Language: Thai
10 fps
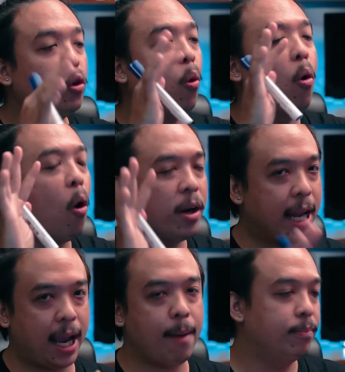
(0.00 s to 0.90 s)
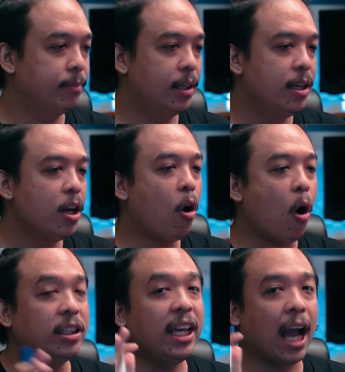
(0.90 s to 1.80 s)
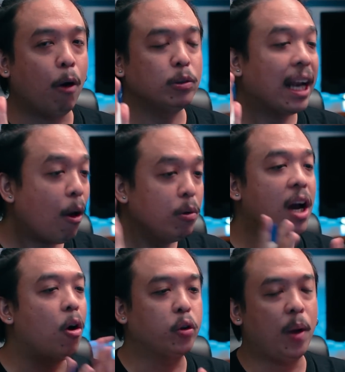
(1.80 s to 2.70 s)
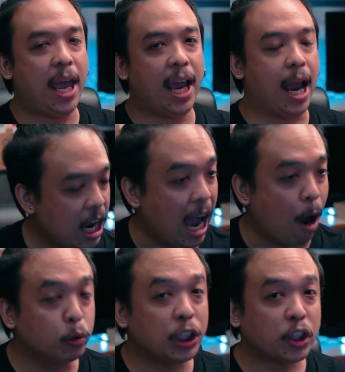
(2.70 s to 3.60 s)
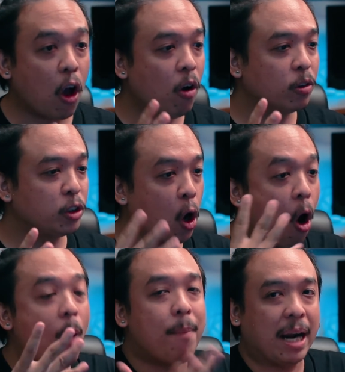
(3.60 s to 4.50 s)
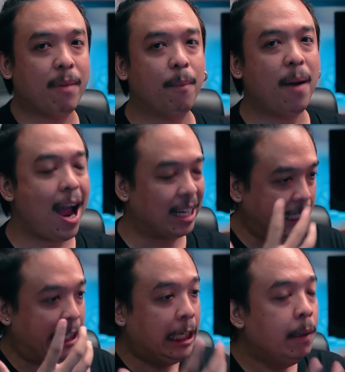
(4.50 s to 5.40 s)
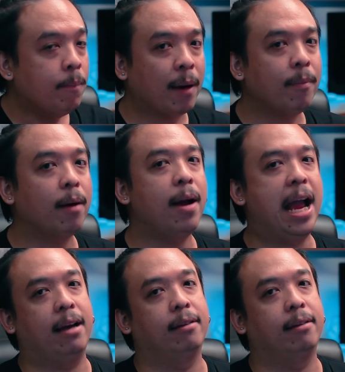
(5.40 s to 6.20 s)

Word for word: ทุกคนนะครับ ก่อนที่เขาจะเล่าเรื่องของตัวเองเขาจะต้องชอบมันมาก ๆ อินมันมาก